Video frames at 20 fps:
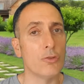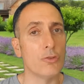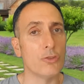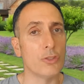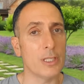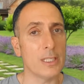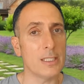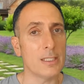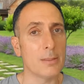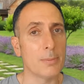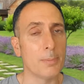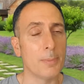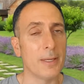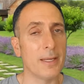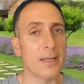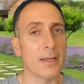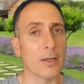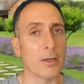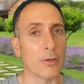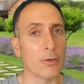
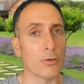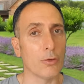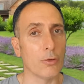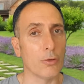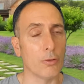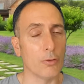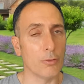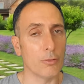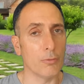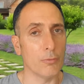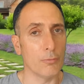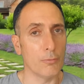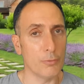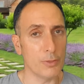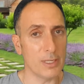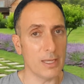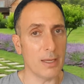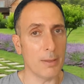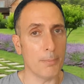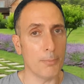J'espère que
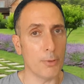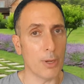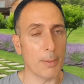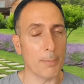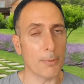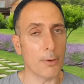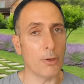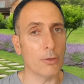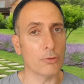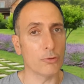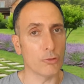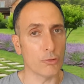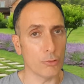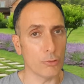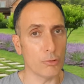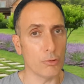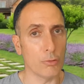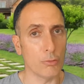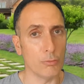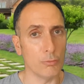vous avez pu apprendre quelque
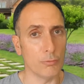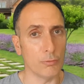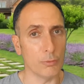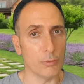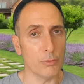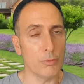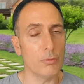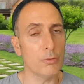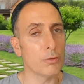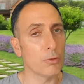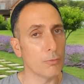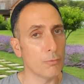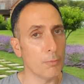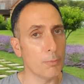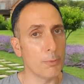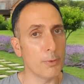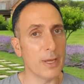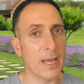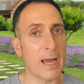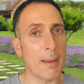chose de nouveau, que vous
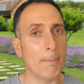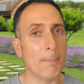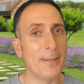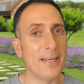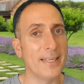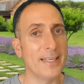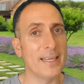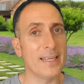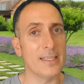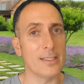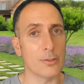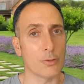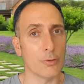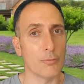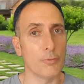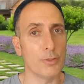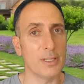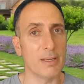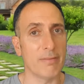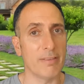pouvez appliquer ce que
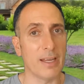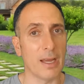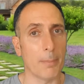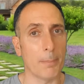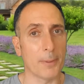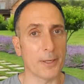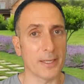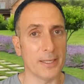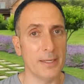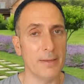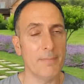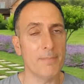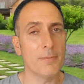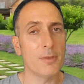vous avez appris.